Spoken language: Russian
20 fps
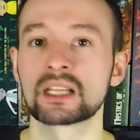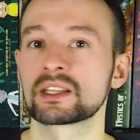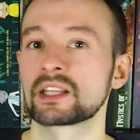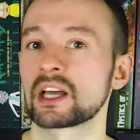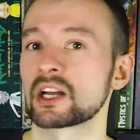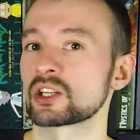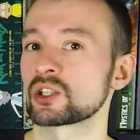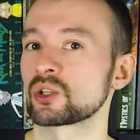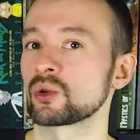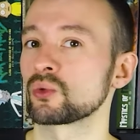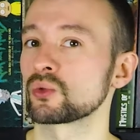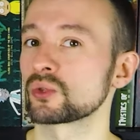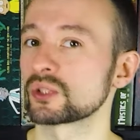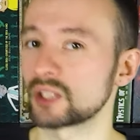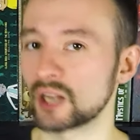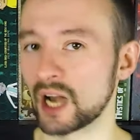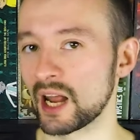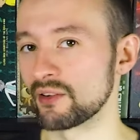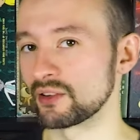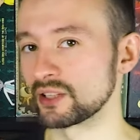так что
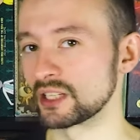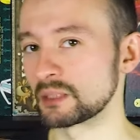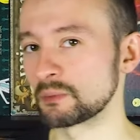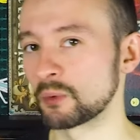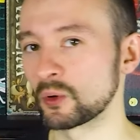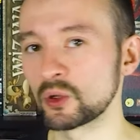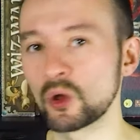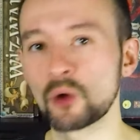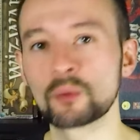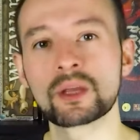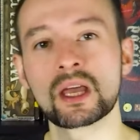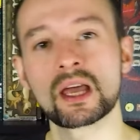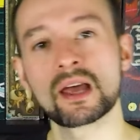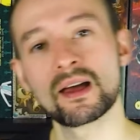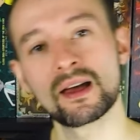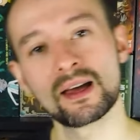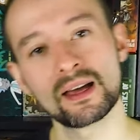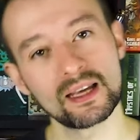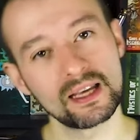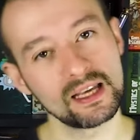устраивайтесь
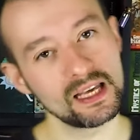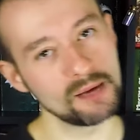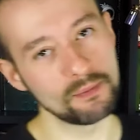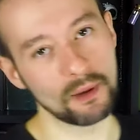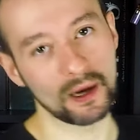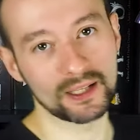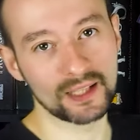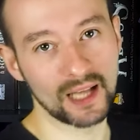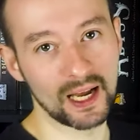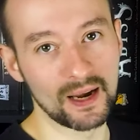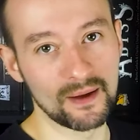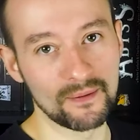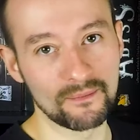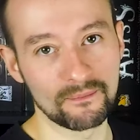поудобнее и погнали!